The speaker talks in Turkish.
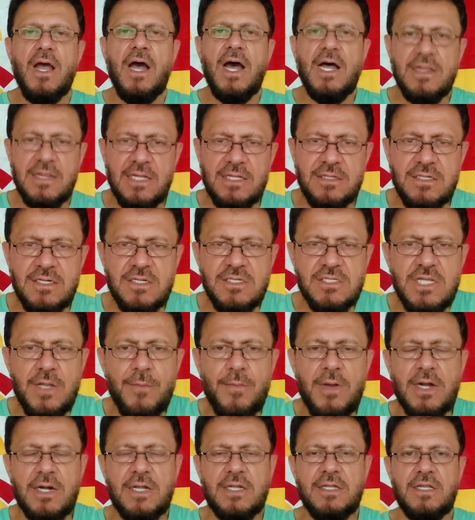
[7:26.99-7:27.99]
Anladınız
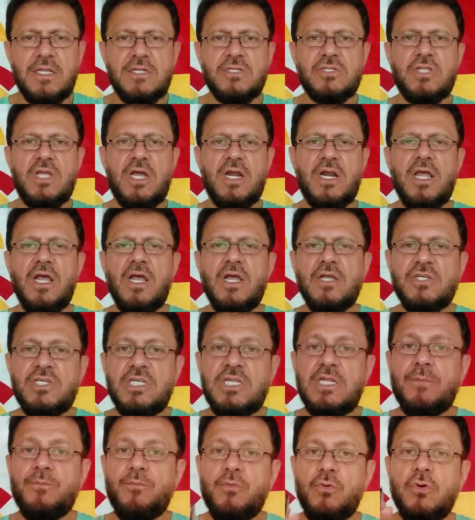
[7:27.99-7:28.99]
değil mi arkadaşlar?
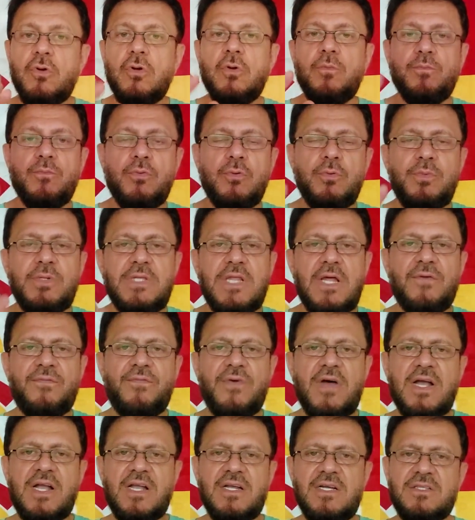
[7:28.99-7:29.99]
Şimdi bu bu bir
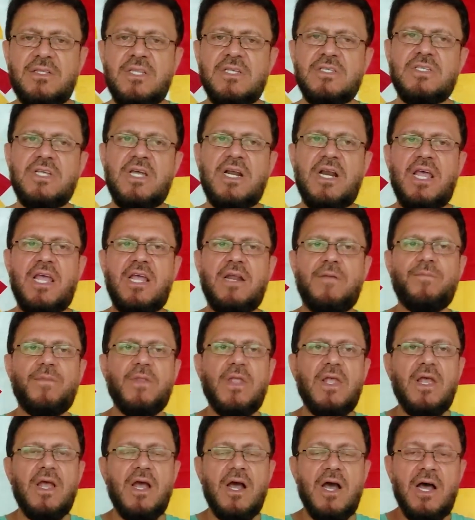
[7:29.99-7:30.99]
defa
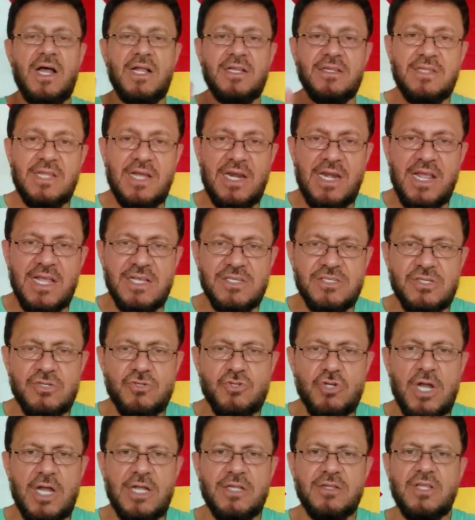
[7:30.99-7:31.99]
Galatasaray'ın Antalya
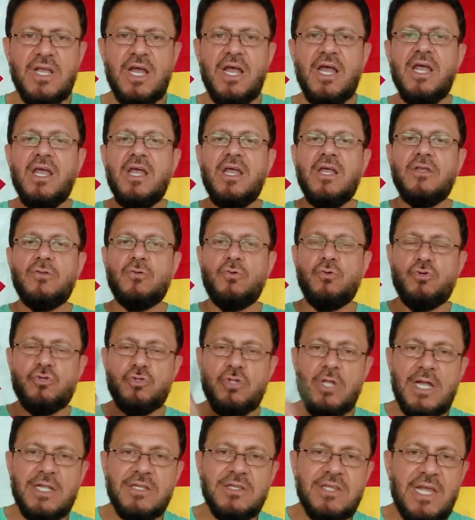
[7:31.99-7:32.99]
sıcağında
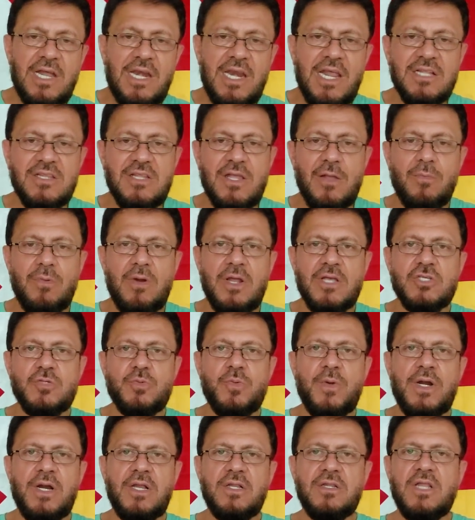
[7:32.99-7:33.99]
Güçlü Antalya
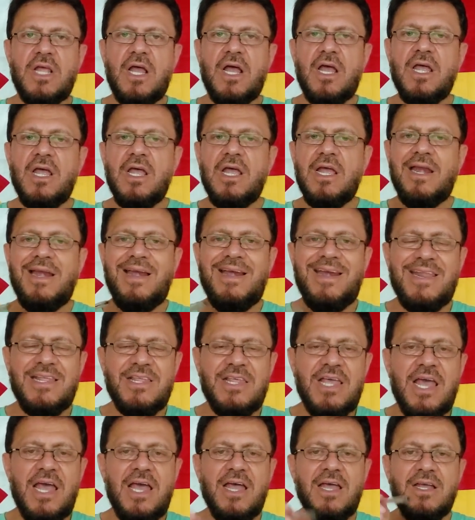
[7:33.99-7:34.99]
deplasmanında
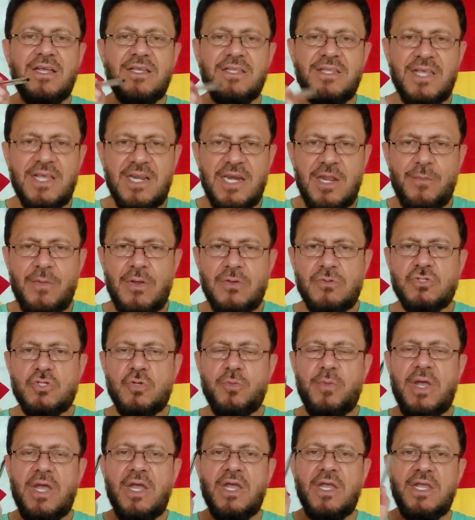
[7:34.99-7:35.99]
lige yeni
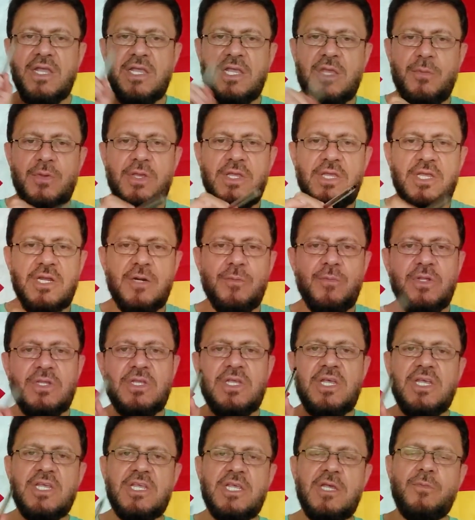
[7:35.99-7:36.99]
mevsime
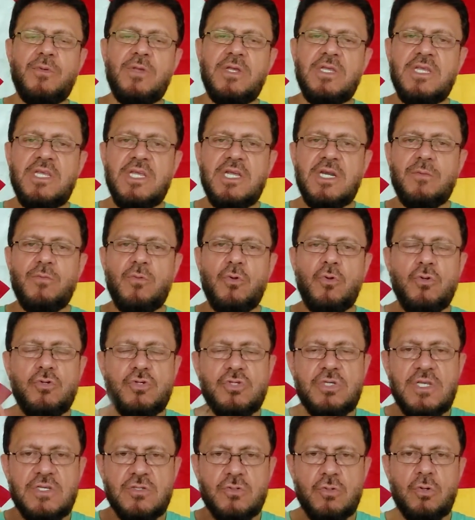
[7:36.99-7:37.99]
2022-2023
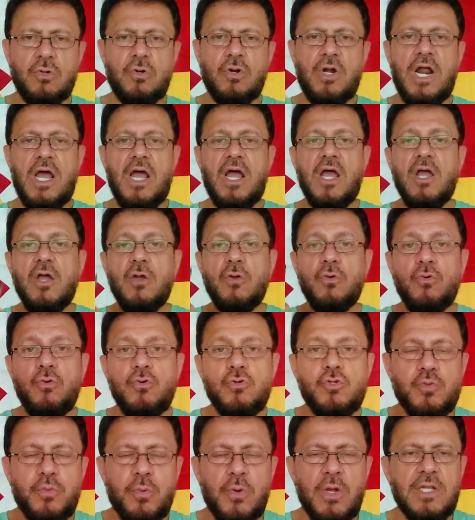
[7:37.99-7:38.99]
sezonuna
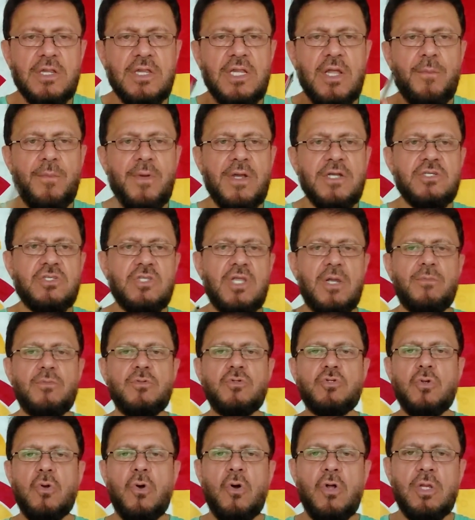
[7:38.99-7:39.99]
3 puanla
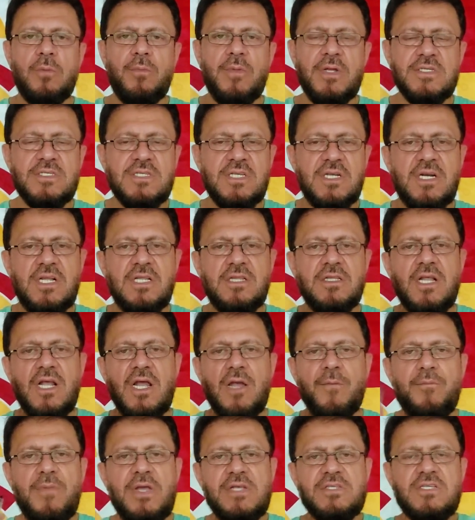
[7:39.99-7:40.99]
başlamış olmasının
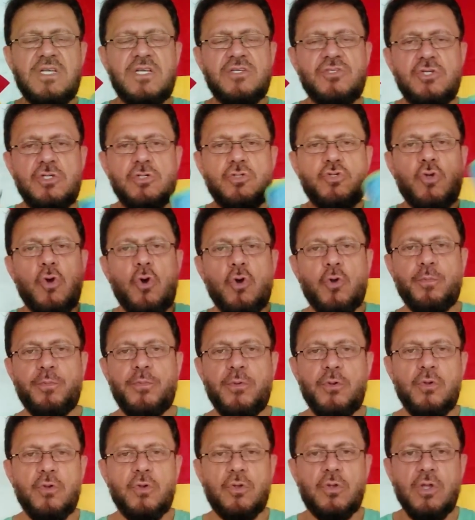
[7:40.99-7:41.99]
mesajı çok
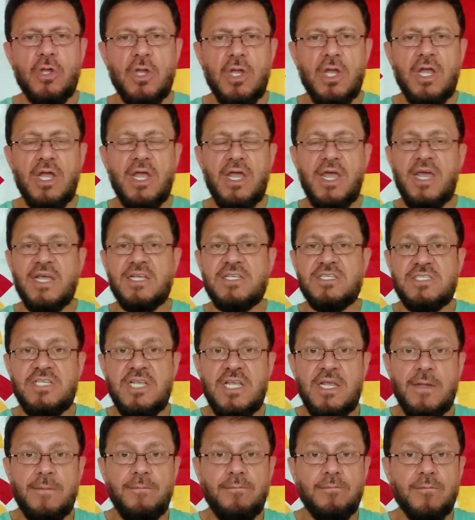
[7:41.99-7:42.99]
büyük.
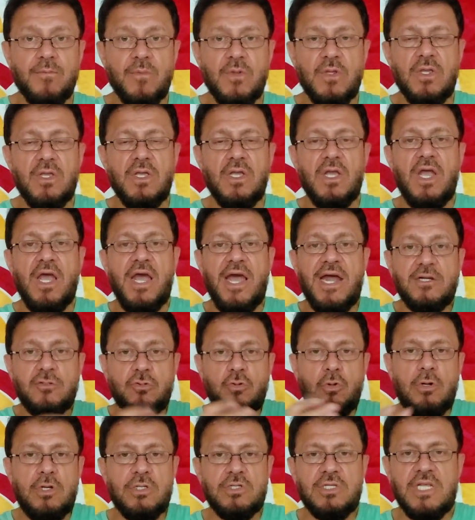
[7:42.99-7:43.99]
Eksiyim. Her
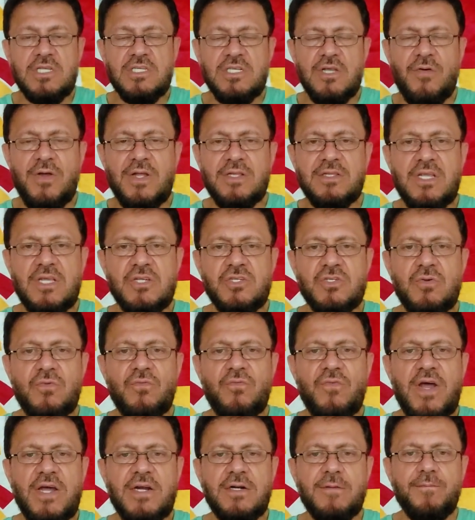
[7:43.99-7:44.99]
türlü
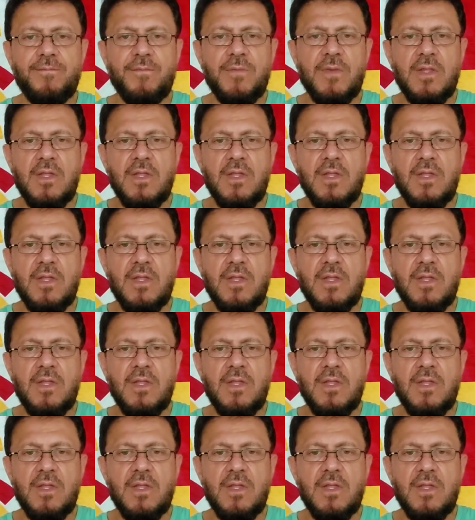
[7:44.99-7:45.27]
dezavantajım var.